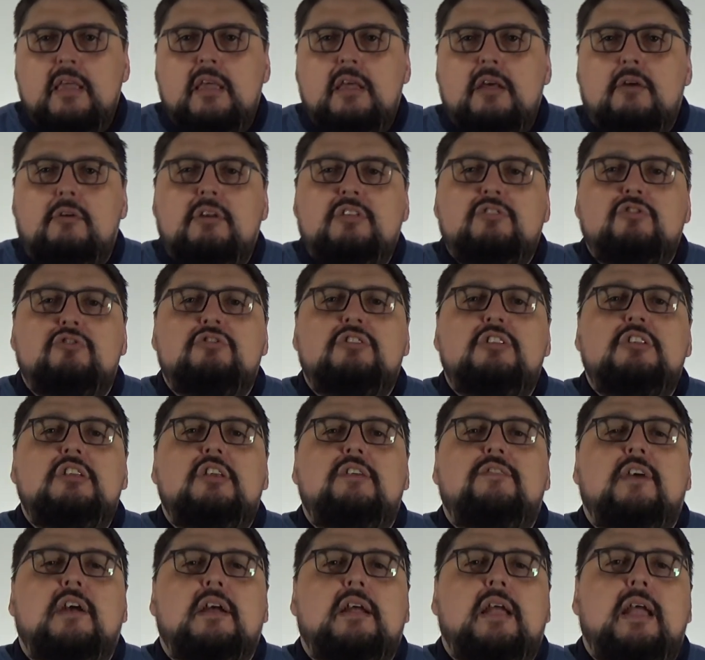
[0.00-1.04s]
Questo
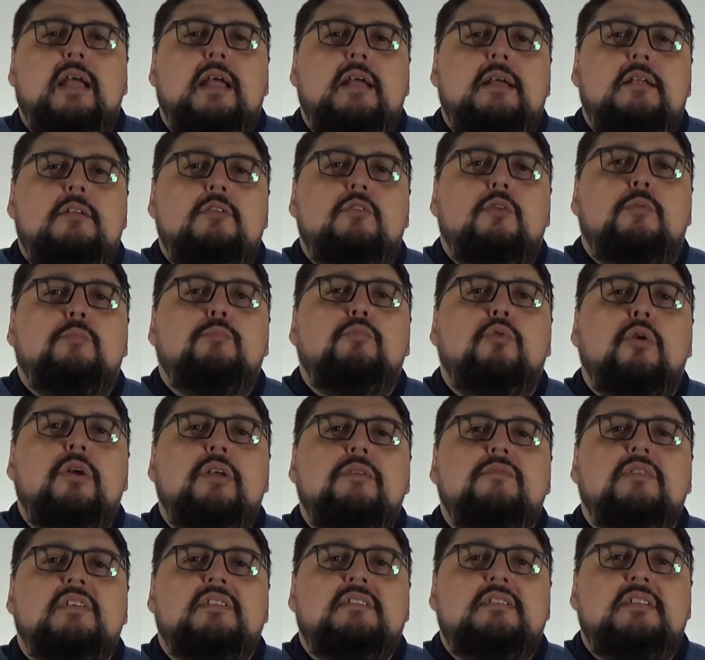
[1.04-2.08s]
significa che non puoi
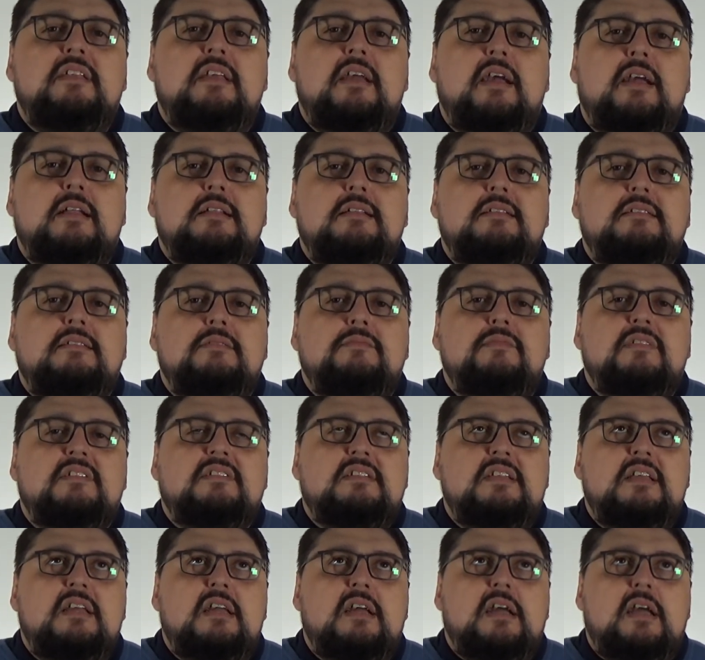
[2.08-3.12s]
investire e
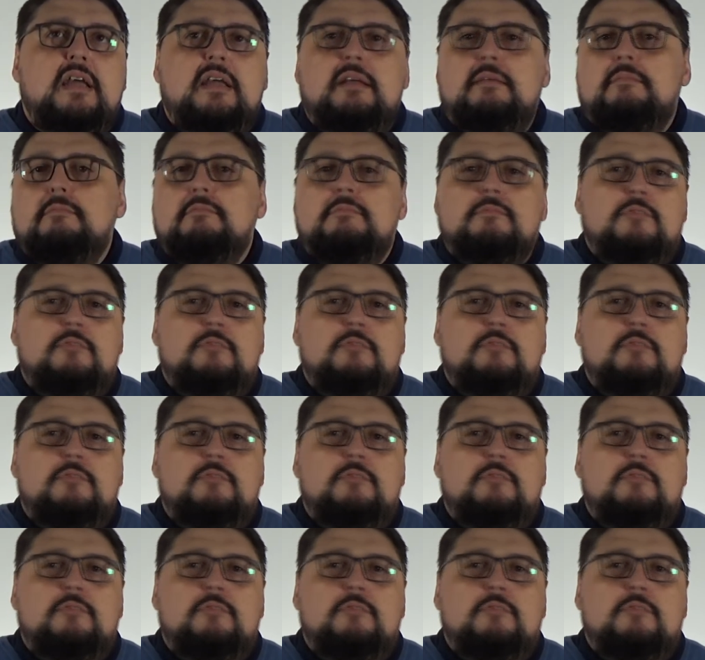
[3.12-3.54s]
disinvestire